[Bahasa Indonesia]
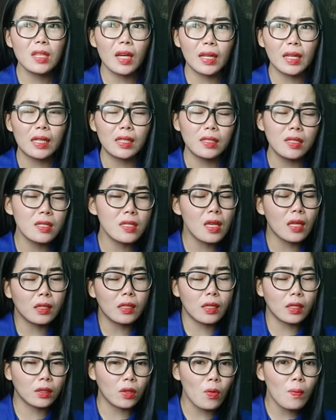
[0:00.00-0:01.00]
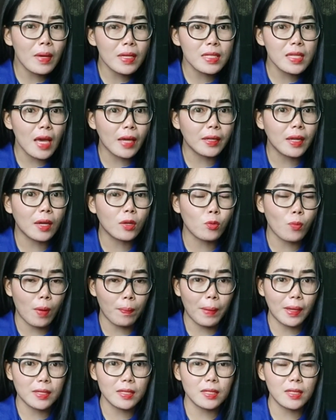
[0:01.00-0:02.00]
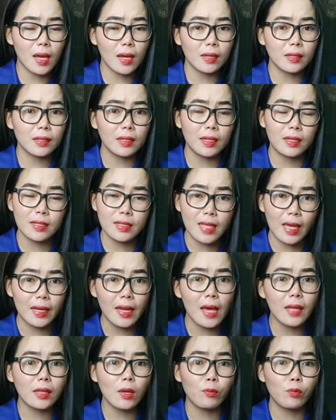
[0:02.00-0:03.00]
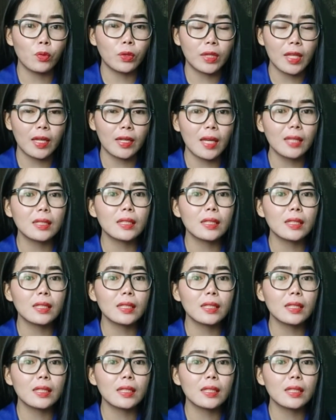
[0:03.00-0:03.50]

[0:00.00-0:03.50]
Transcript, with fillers: Sekarang ini saya tidak tahu masih ada rumah panjang di sana ataupun tiada,